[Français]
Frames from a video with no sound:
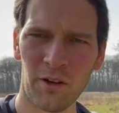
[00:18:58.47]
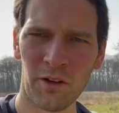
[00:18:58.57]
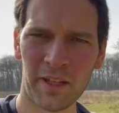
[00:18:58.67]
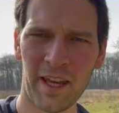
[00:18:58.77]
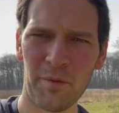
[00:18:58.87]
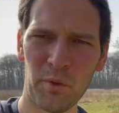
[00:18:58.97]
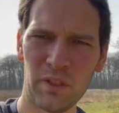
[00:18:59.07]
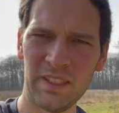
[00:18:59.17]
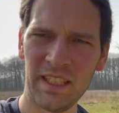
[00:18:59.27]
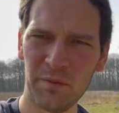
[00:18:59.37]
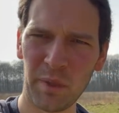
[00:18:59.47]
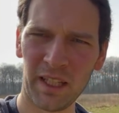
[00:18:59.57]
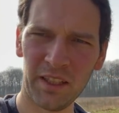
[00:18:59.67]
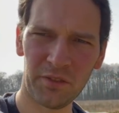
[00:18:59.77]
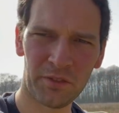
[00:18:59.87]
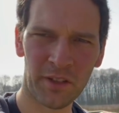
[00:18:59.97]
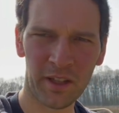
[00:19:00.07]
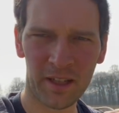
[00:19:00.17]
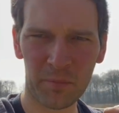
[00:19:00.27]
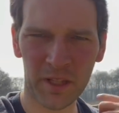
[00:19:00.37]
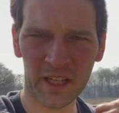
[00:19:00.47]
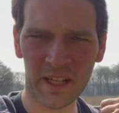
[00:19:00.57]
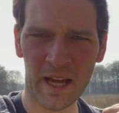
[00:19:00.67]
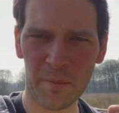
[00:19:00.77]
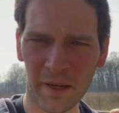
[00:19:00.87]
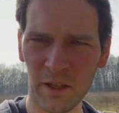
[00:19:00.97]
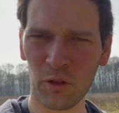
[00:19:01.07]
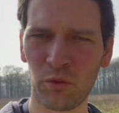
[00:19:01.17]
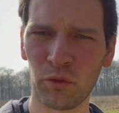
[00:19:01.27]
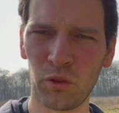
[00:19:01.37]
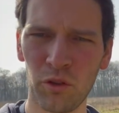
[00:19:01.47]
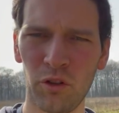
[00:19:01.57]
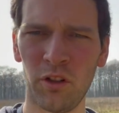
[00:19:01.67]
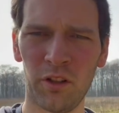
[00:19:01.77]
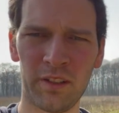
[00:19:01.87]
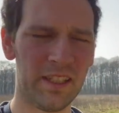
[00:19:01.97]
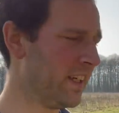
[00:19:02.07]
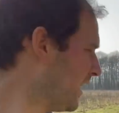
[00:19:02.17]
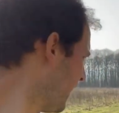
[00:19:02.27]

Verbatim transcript: Ok, petit débrief et eh bien, après le contrôle des